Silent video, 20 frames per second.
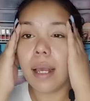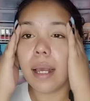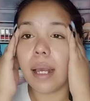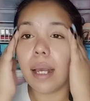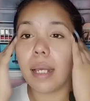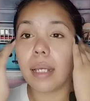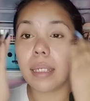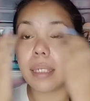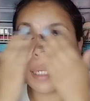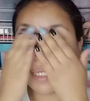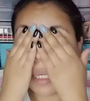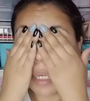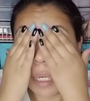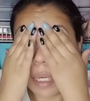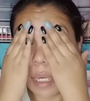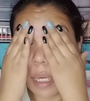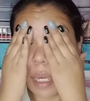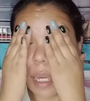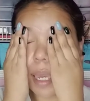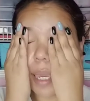
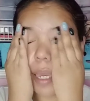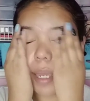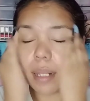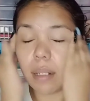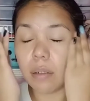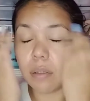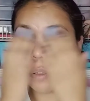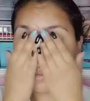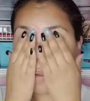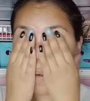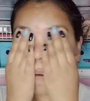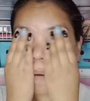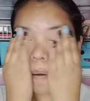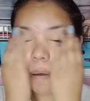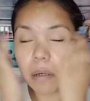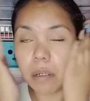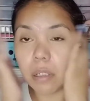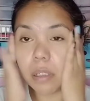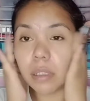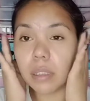aquí en los
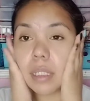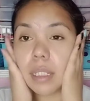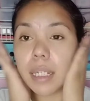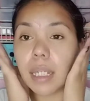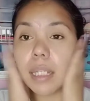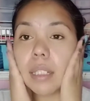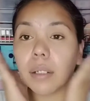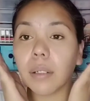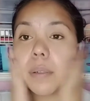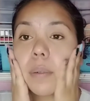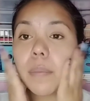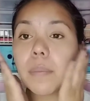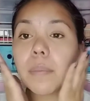ojos y todo.